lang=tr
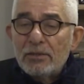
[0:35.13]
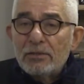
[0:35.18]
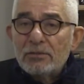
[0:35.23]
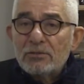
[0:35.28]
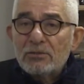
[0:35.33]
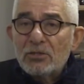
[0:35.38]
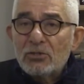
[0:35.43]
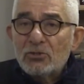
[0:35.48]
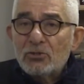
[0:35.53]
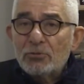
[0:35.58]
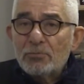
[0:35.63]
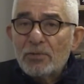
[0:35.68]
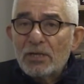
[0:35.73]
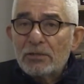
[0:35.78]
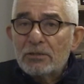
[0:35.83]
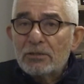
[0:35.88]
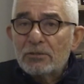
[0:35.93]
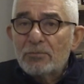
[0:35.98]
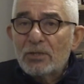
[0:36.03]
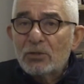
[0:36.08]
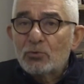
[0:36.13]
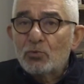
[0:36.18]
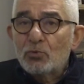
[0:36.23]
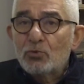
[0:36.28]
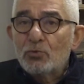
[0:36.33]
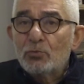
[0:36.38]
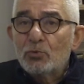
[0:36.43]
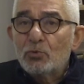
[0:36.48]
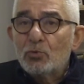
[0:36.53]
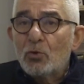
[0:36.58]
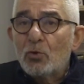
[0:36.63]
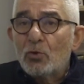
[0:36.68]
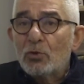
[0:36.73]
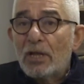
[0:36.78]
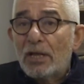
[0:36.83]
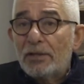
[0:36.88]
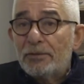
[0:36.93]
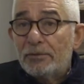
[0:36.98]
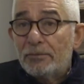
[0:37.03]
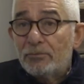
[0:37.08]
seçime girme durumunda
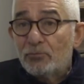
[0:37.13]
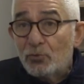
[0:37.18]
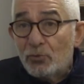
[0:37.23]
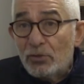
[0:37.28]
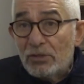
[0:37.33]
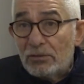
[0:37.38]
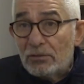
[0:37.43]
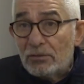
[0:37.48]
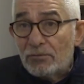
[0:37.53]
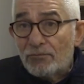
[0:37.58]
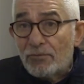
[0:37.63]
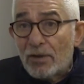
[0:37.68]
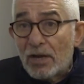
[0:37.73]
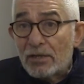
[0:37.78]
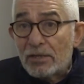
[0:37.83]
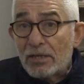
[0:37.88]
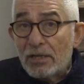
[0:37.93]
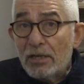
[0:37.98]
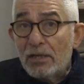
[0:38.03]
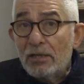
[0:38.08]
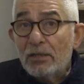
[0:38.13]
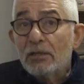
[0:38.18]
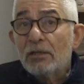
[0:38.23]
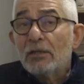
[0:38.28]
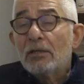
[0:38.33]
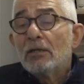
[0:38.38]
olan bu ittifaka